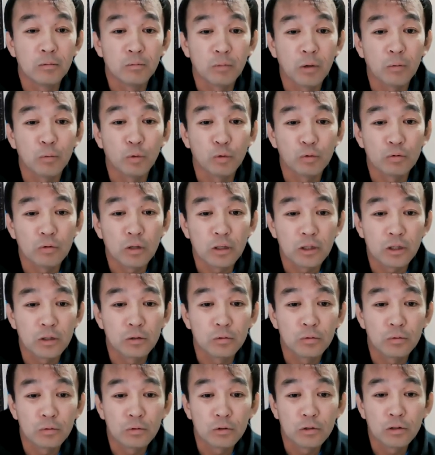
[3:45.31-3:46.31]
まあ、僕は
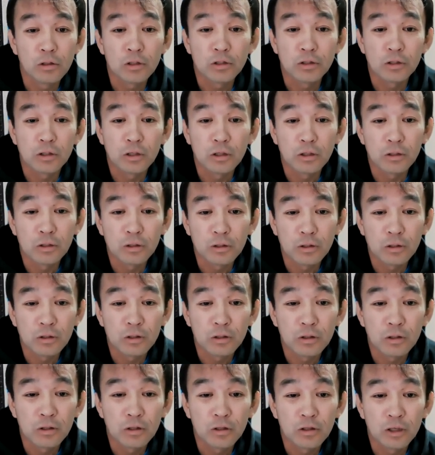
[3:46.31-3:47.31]
基本的には戦
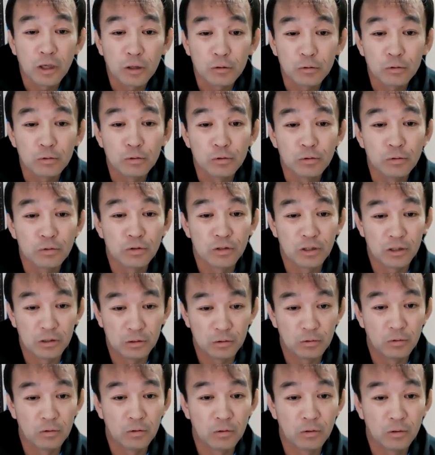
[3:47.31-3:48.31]
略優
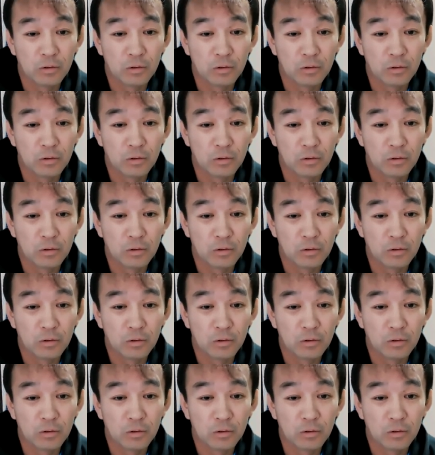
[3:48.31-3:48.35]
先